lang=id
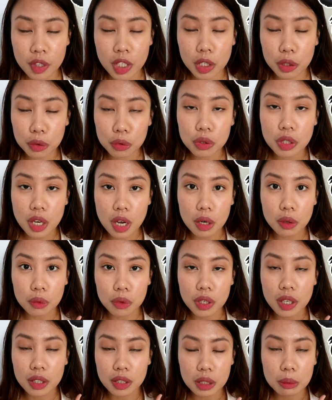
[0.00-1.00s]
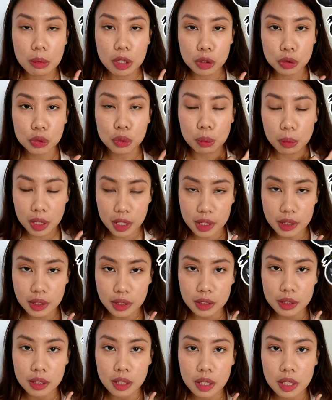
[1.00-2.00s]
itu udah aku ganti ban
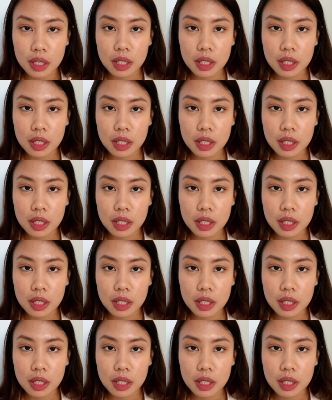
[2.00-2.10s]
tubeless.